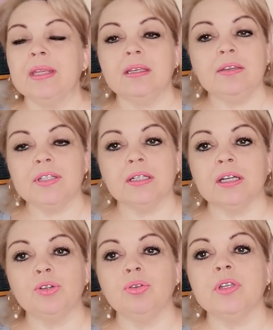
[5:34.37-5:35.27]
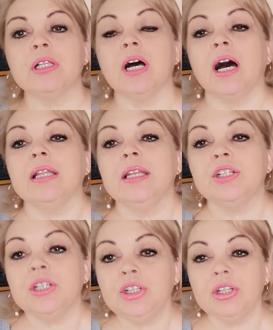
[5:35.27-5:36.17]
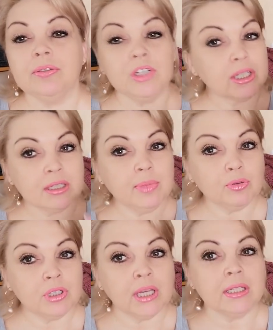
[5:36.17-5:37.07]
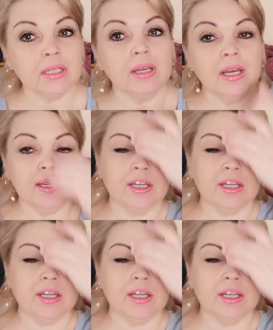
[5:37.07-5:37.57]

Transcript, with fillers: Не, не всех, конечно, увидела. А одна женщина, вы сейчас себя узнаете.